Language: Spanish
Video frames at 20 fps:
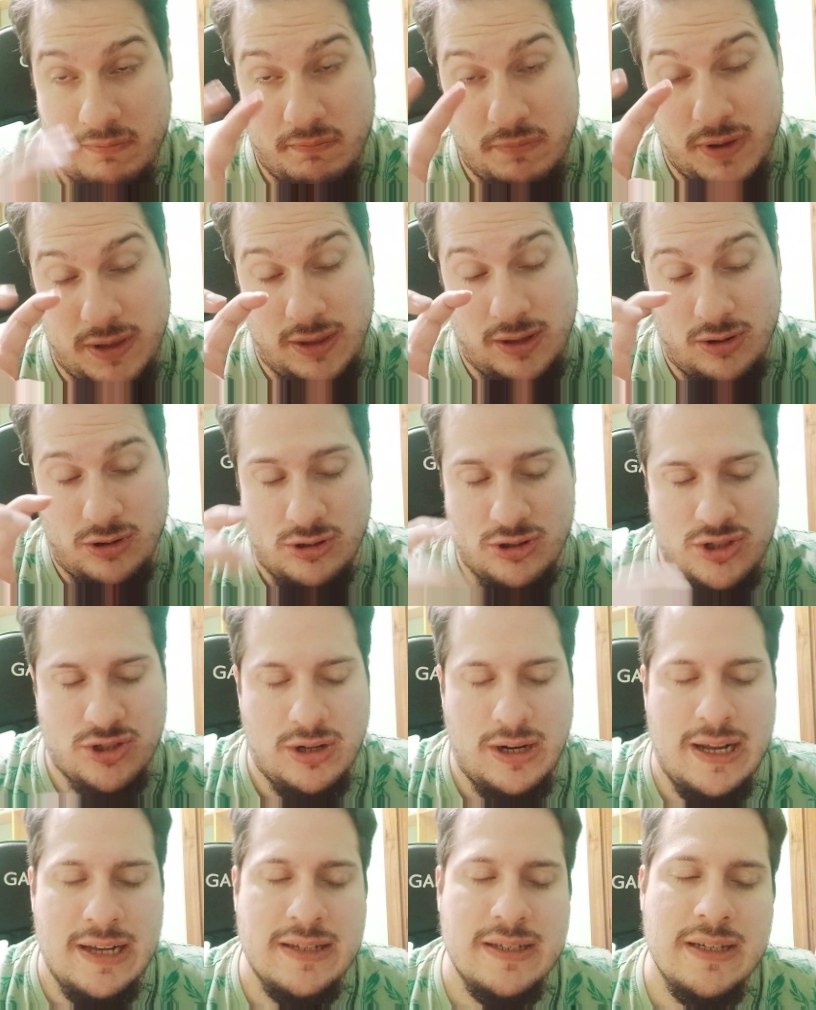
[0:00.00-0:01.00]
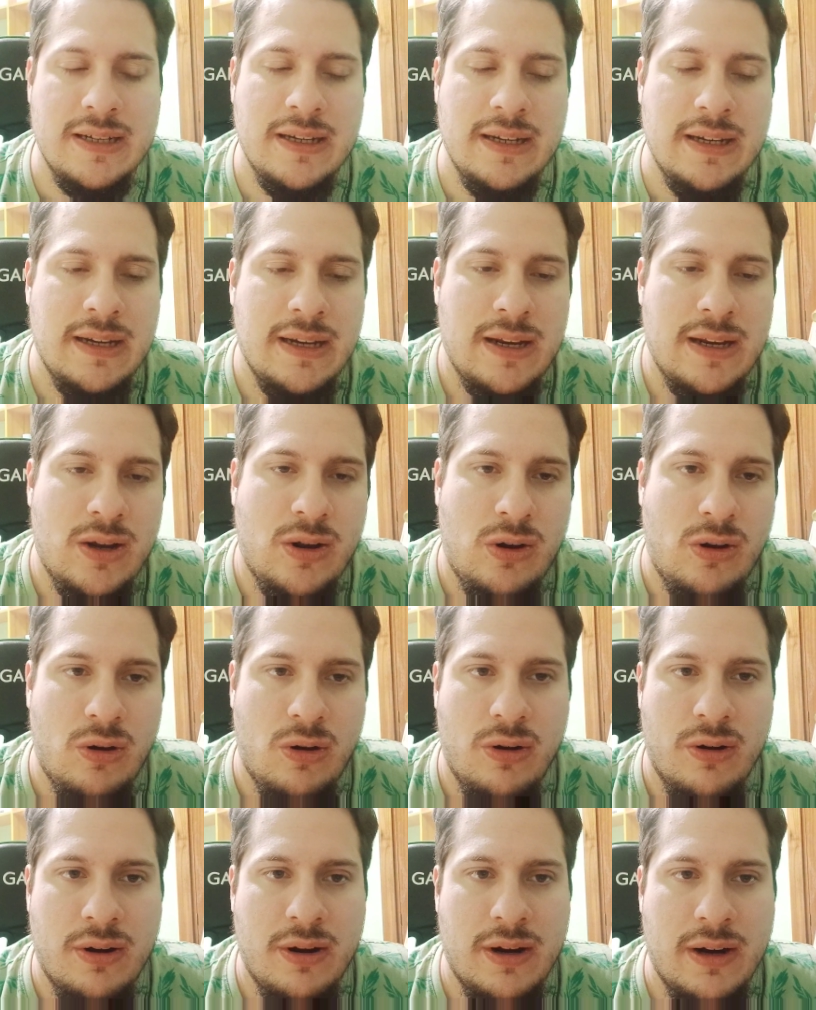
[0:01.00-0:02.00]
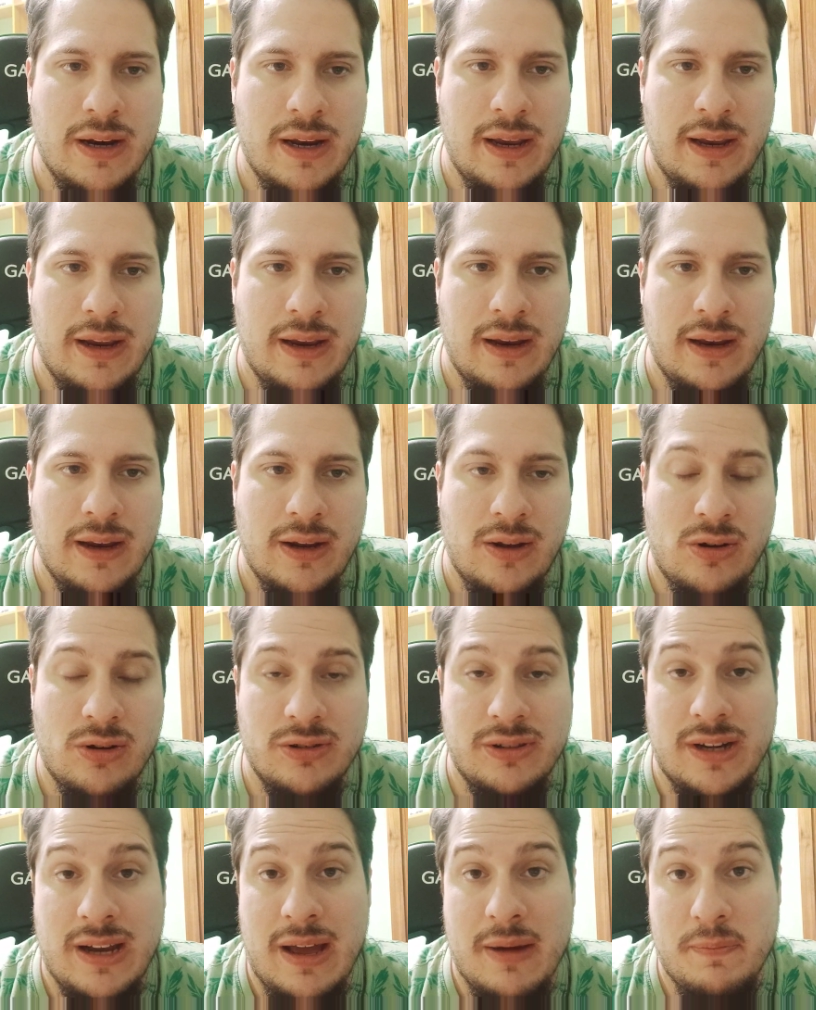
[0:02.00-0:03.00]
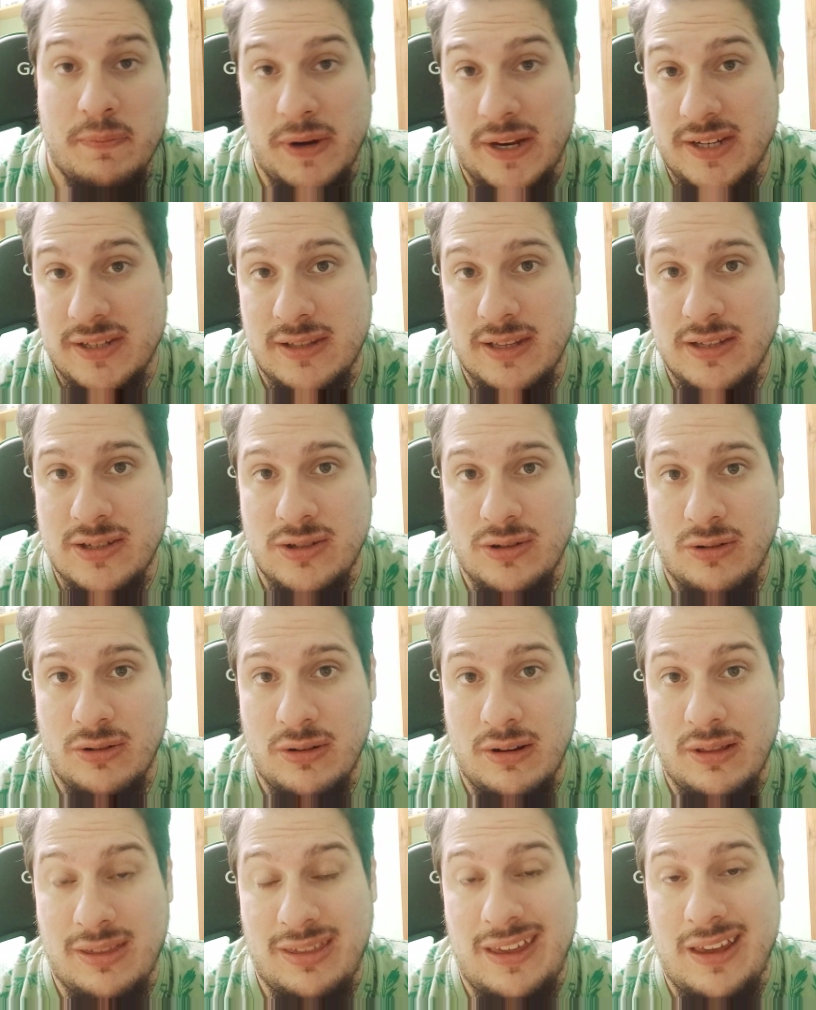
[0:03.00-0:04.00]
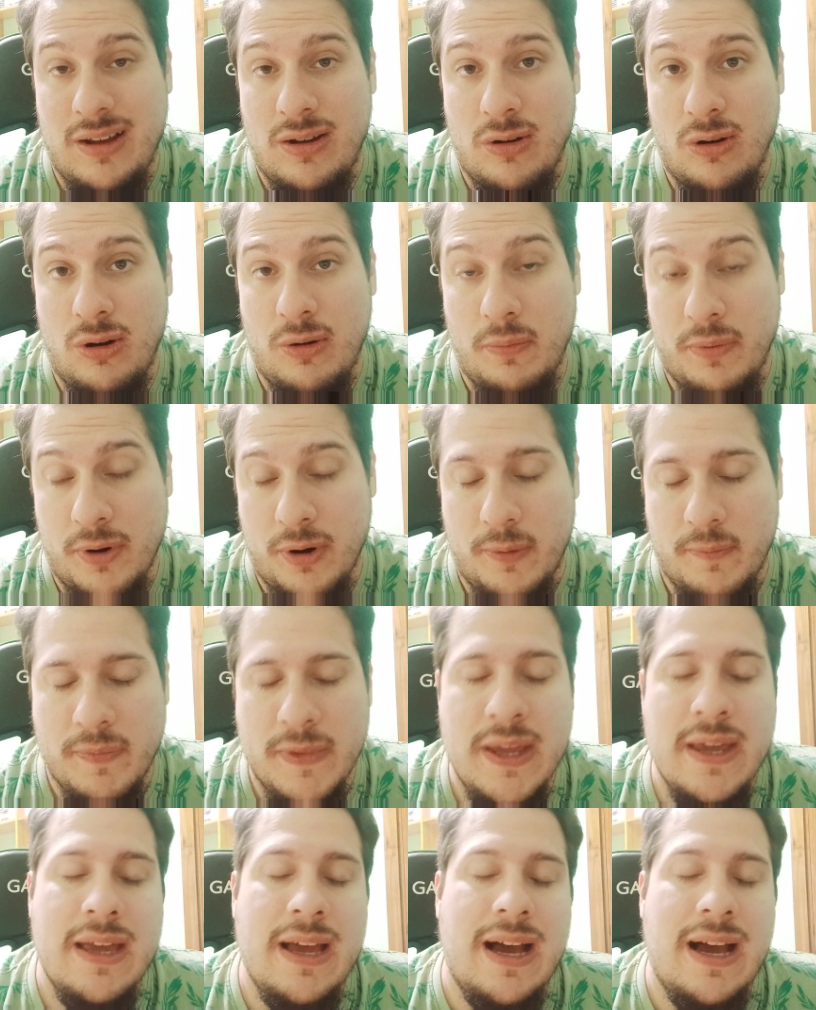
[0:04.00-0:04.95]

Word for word: videoconsolas con, eh, contra PlayStation 5 Pro.